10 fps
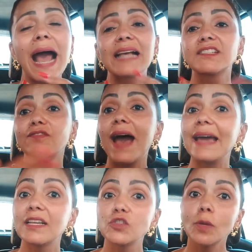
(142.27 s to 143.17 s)
as
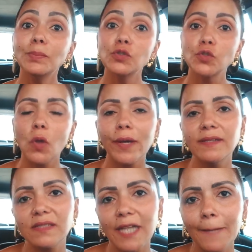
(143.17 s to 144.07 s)
várias
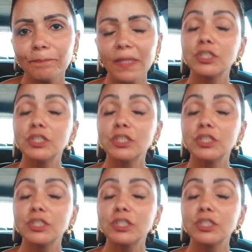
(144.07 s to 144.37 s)
opções, né,